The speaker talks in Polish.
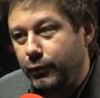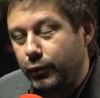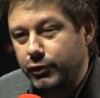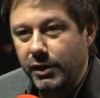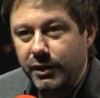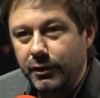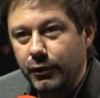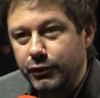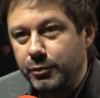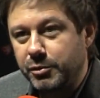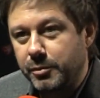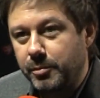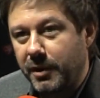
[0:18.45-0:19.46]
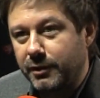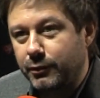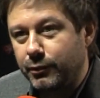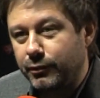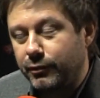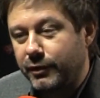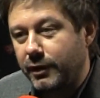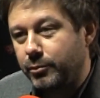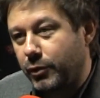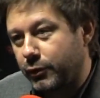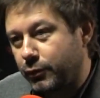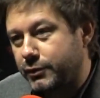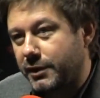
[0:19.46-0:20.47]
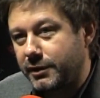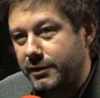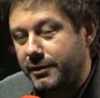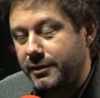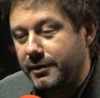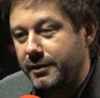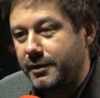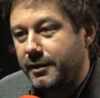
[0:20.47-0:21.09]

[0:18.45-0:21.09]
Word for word: dużej ilości przypadków ten producent